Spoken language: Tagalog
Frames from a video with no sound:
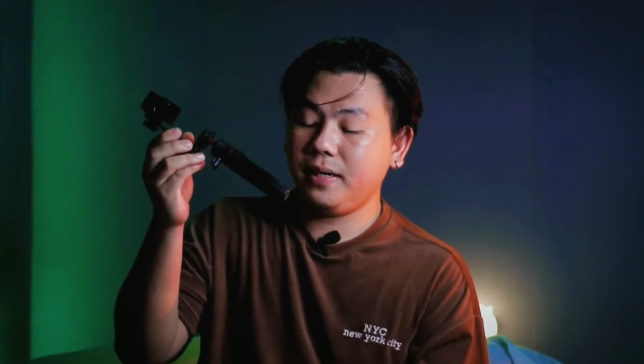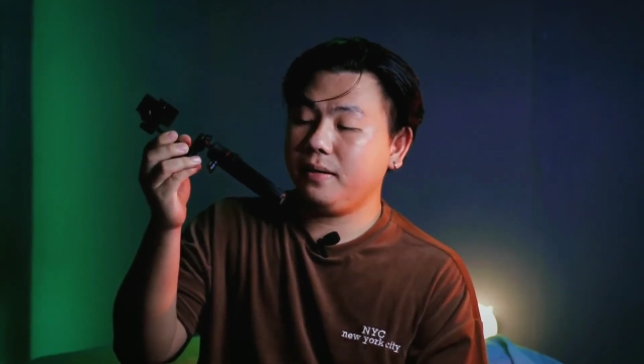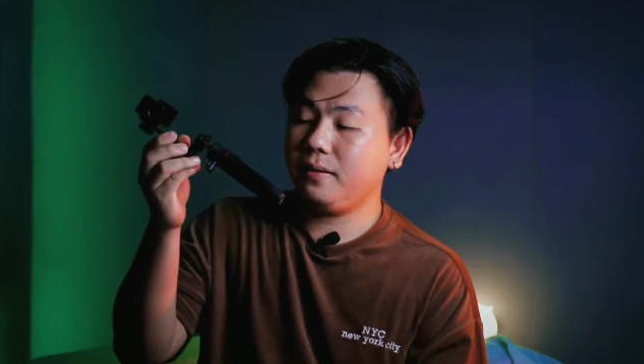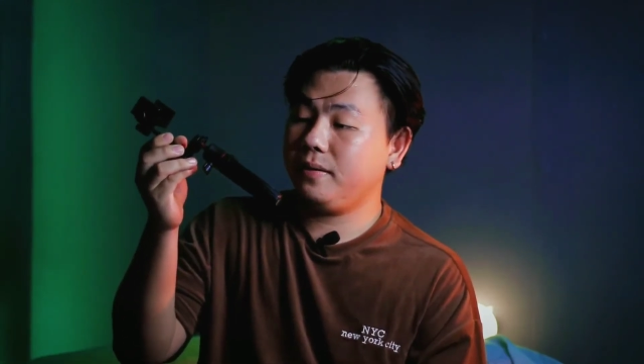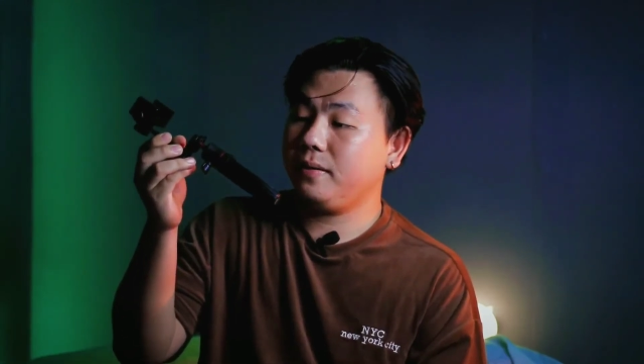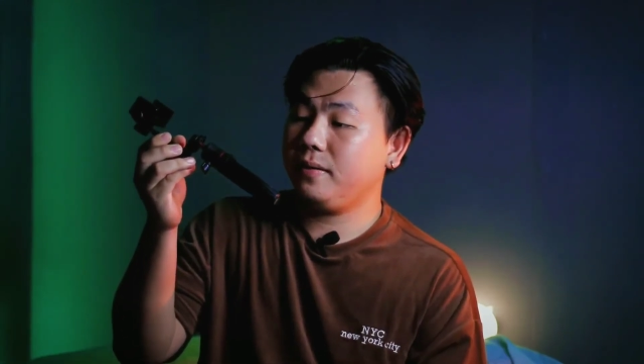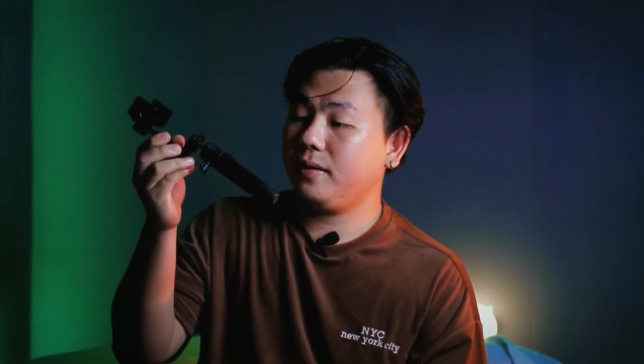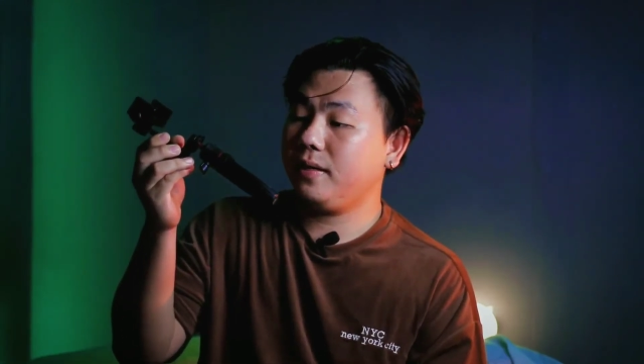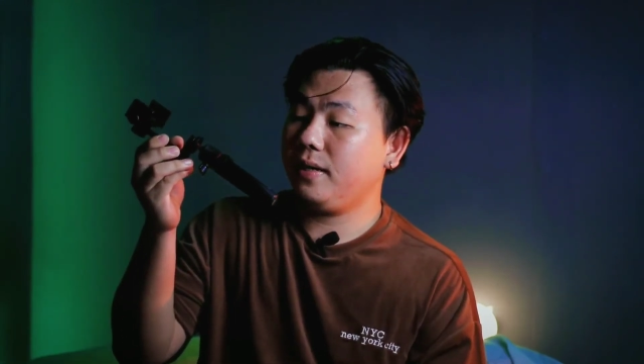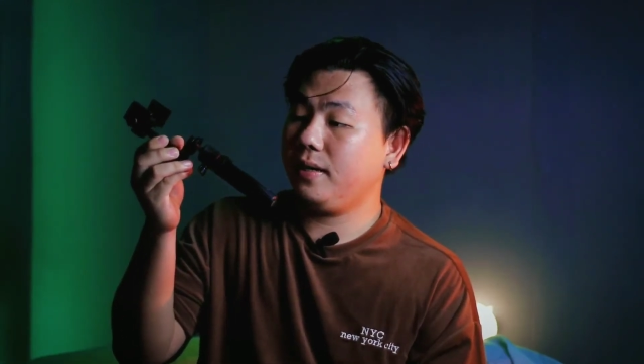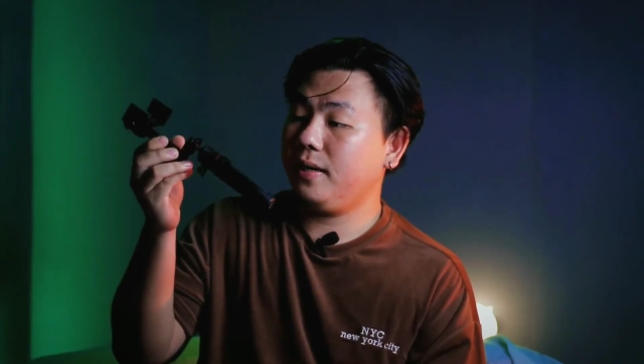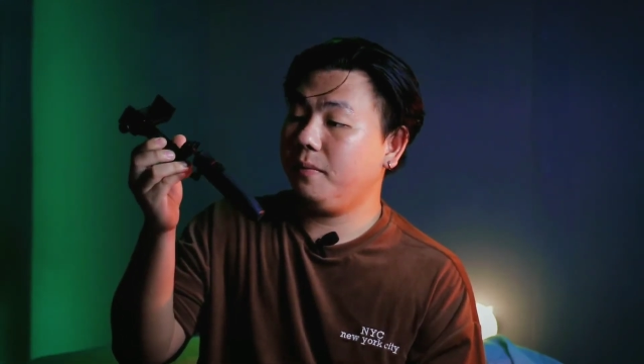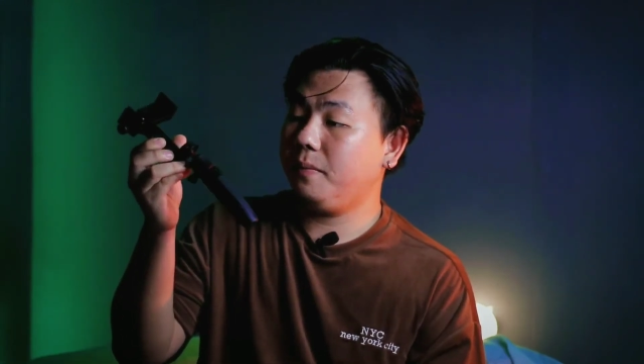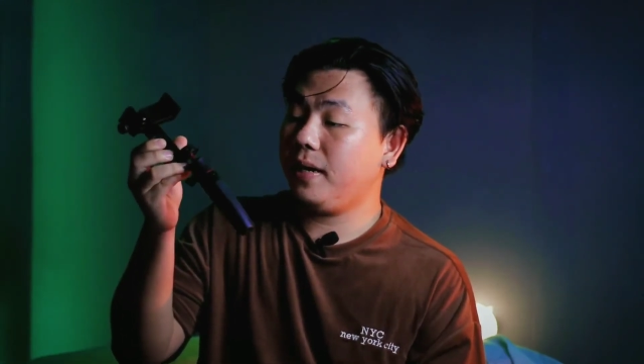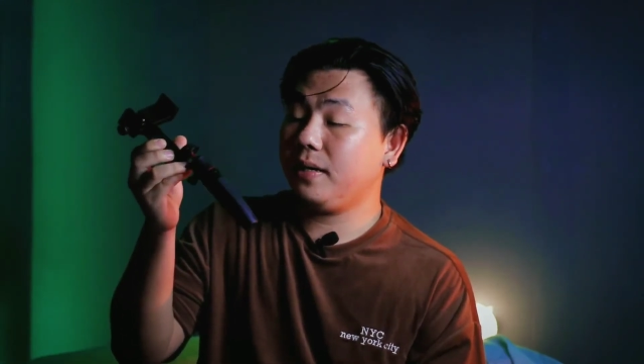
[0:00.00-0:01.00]
ng
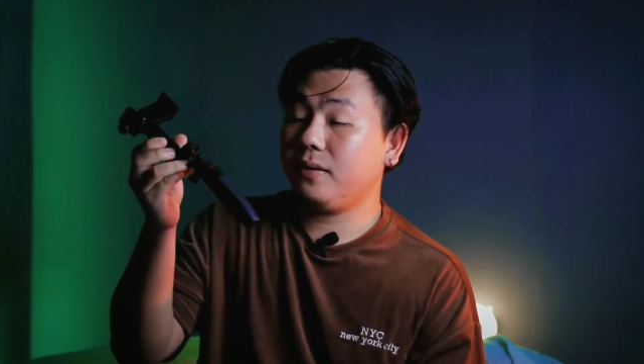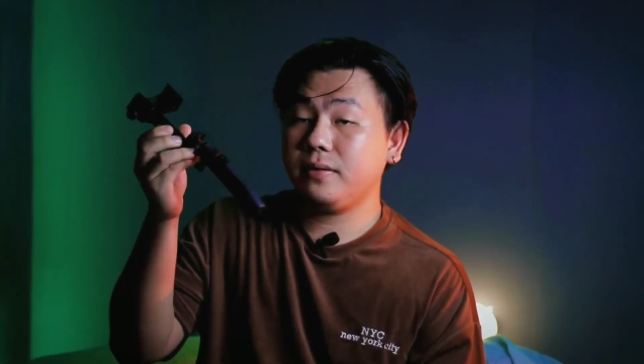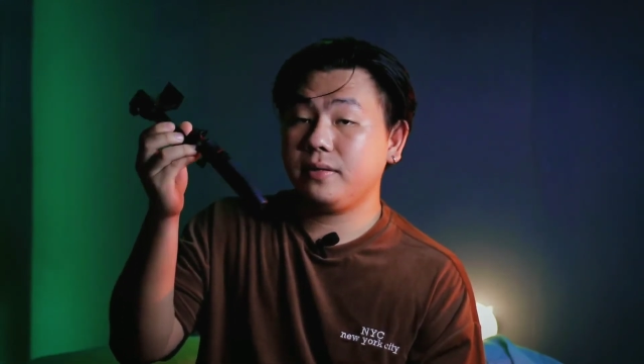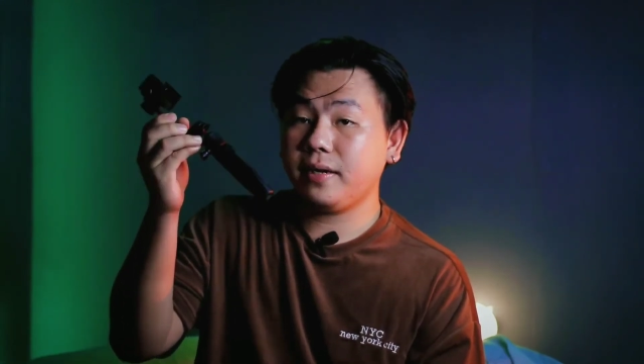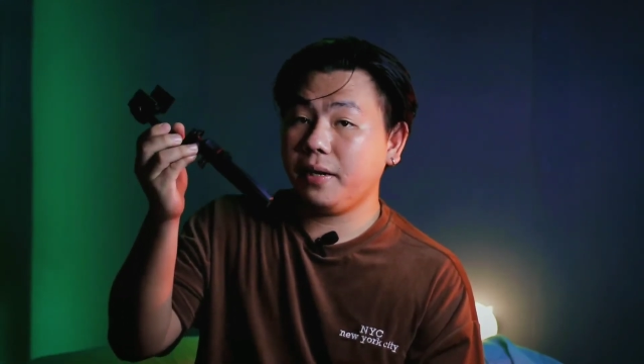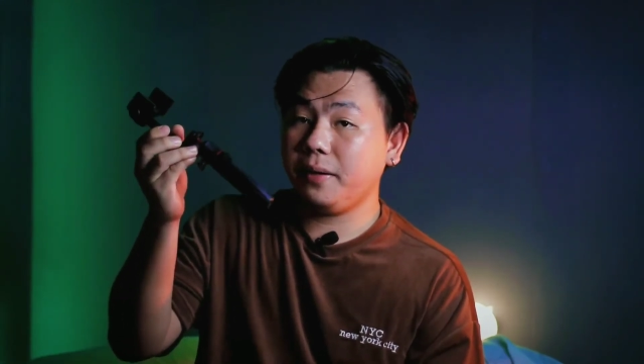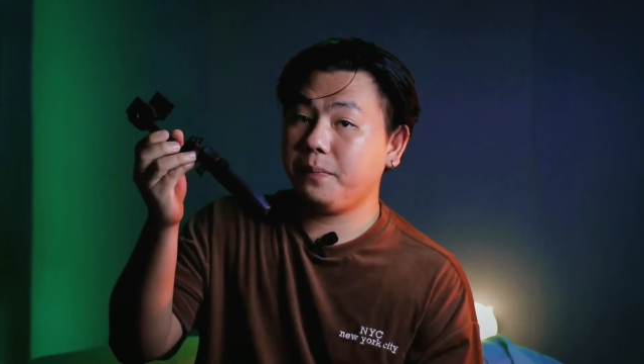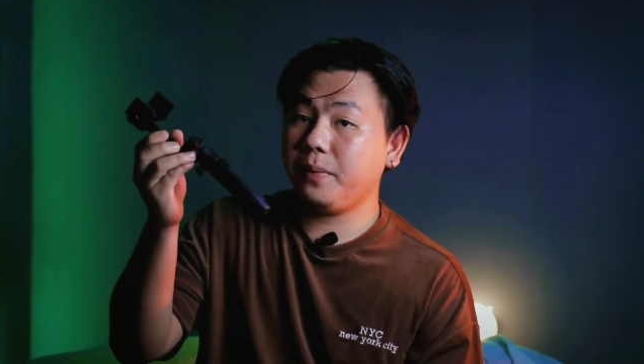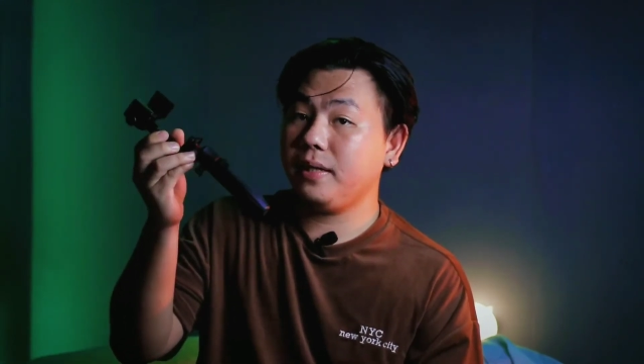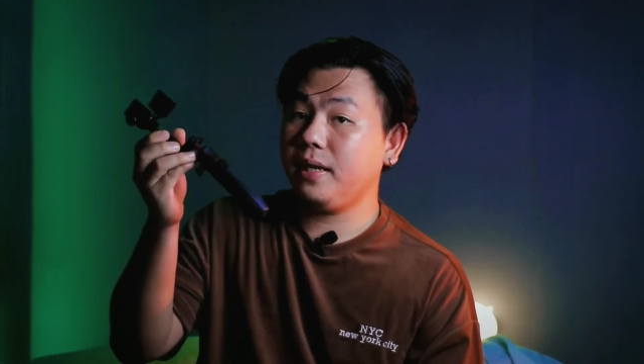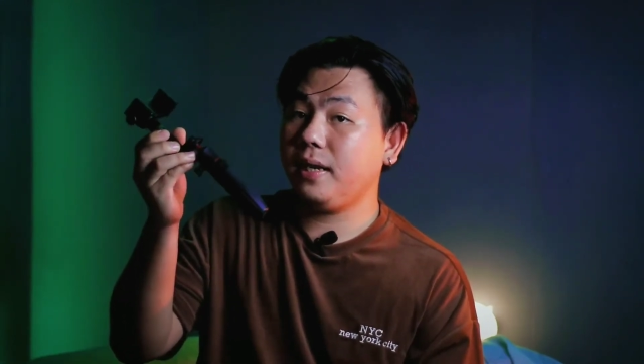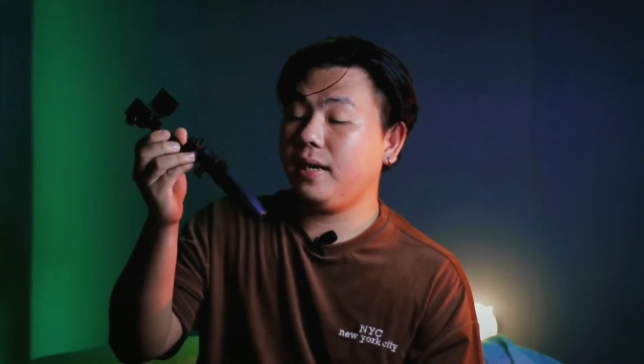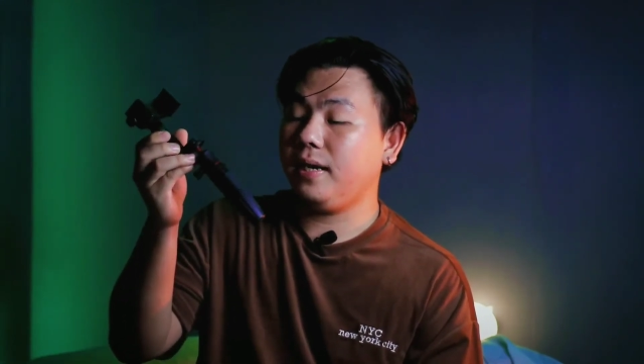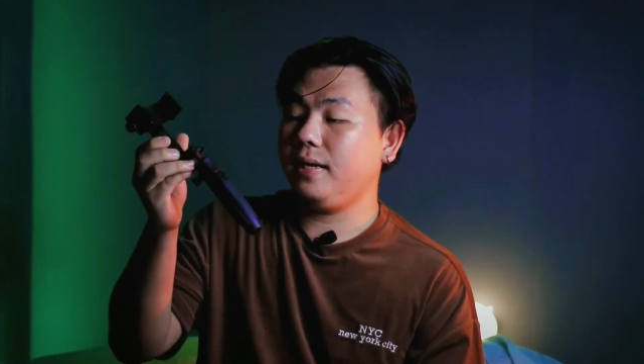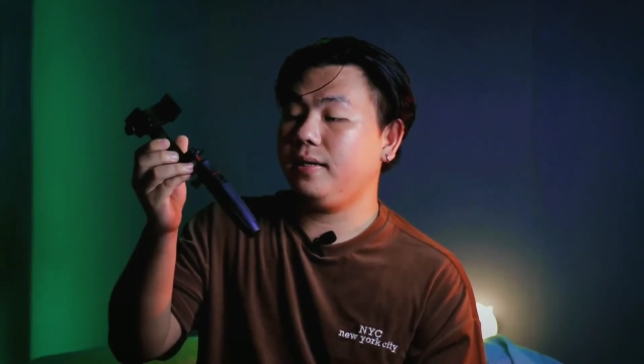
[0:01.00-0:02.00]
uh, bagong tripod
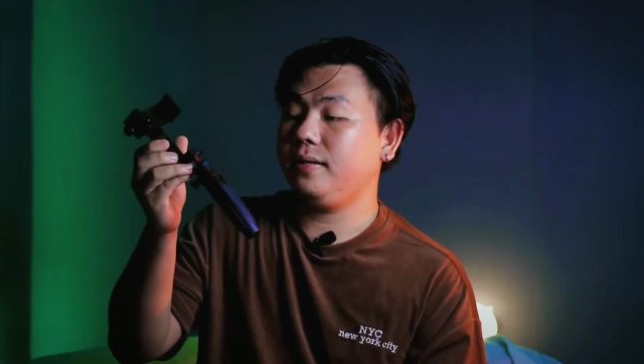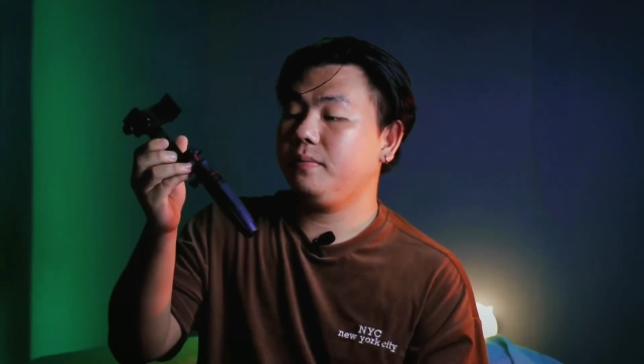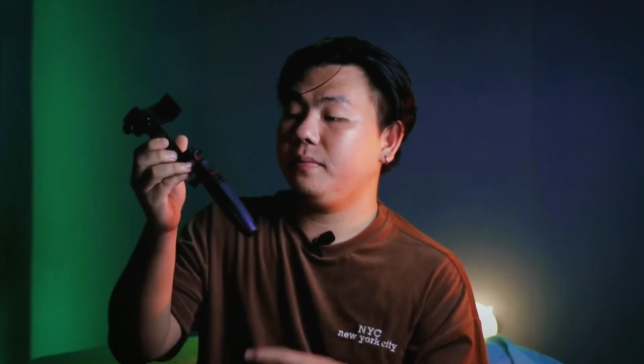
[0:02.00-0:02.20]
nila,